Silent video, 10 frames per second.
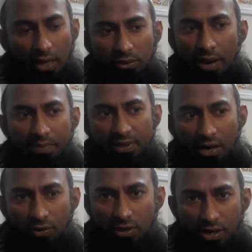আসলে আপনার
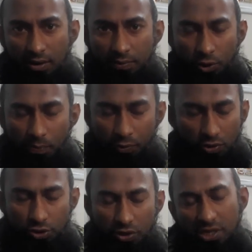ধারণাটা
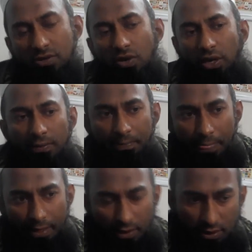সম্পূর্ণ সঠিক নয়
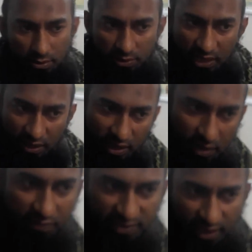
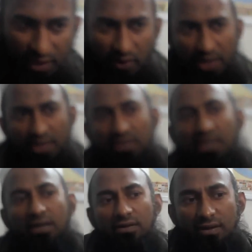যাদেরকে ভিসা দেওয়ার
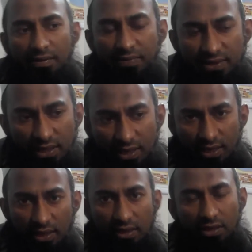ইন্ডিয়ান এম্বাসি থেকে
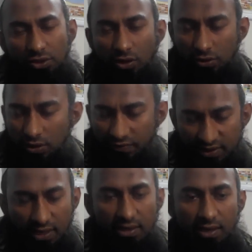তাদেরকে সরাসরি
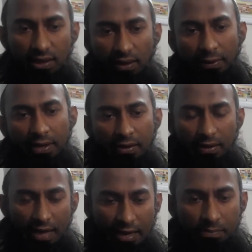ভিসা দিয়ে দেয়
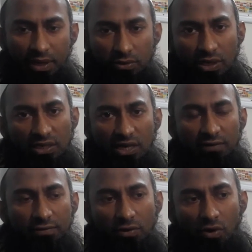একমাত্র
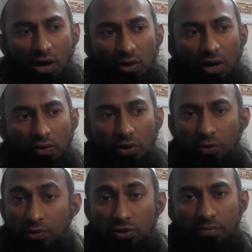ইন্টারভিউ কল হয় ওই
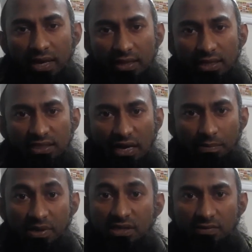সমস্ত ব্যক্তি যারা
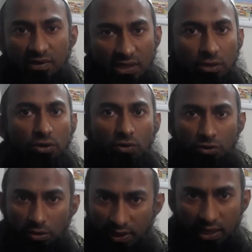বিজনেস ভিসার জন্য
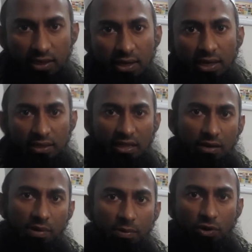জমা দেন
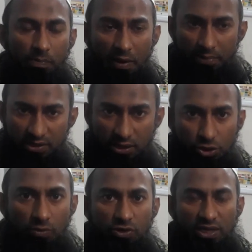তাদের বিভিন্ন পেপারসের
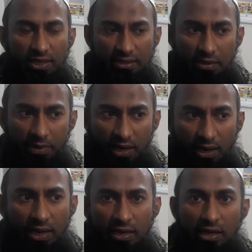সমস্যা থাকতে পারে
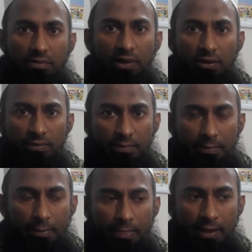টুরিস্টদের জন্য
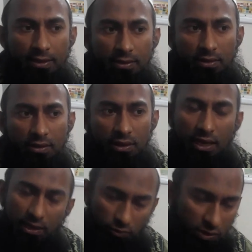কি কোনো ইন্টারভিউ নেই
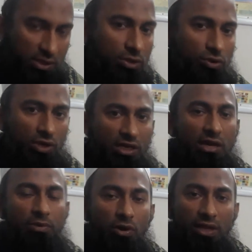হ্যাঁ টুরিস্টদের জন্য
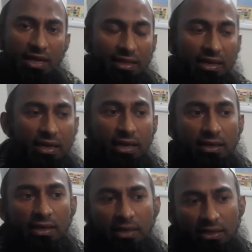ইন্টারভিউ হয় তাদেরকেই
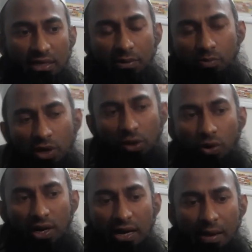যেমন মনে
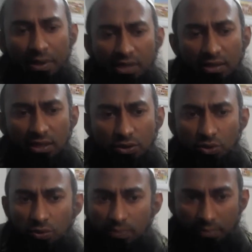করেন আমাদের দেশ
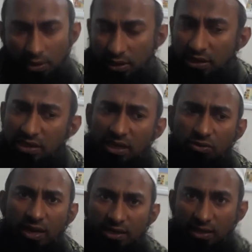ইন্ডিয়া
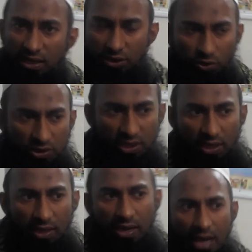তো একটা দেশ হচ্ছে
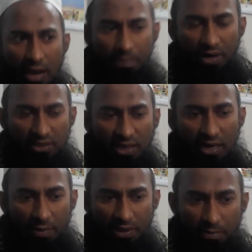আপনার
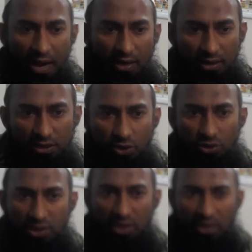যেখানে আমাদের বাংলাদেশে
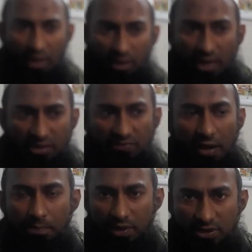হচ্ছে নাইনটি
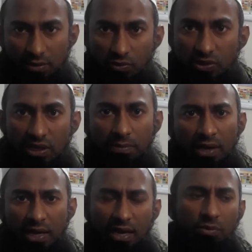ফাইভ পার্সেন্ট মুসলিম
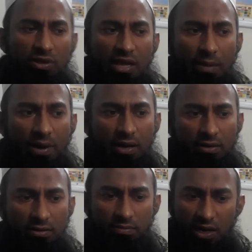এর মধ্যে আবার
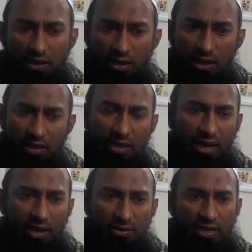মানে
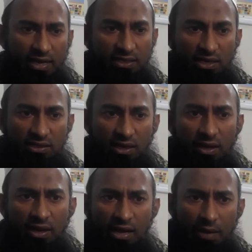দেখা দেখা যায় যে
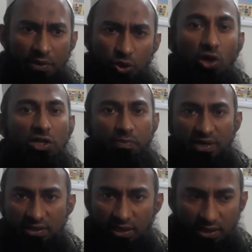আপনার চল্লিশ
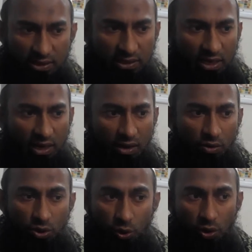পার্সেন্ট আছে যারা
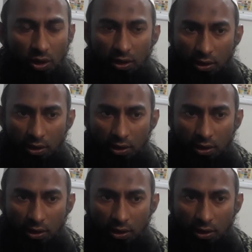হুজুর